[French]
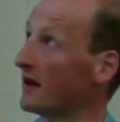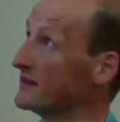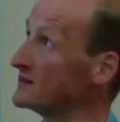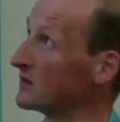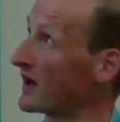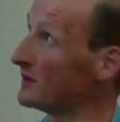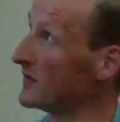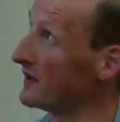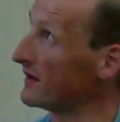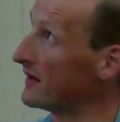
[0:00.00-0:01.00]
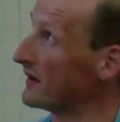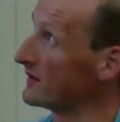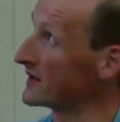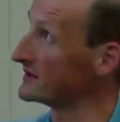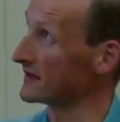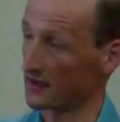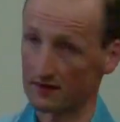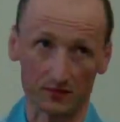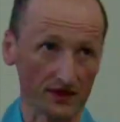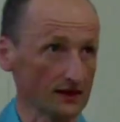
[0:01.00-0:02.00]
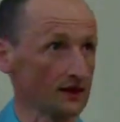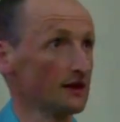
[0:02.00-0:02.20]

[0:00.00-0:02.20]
un histogramme euh, avec ces quatre pics,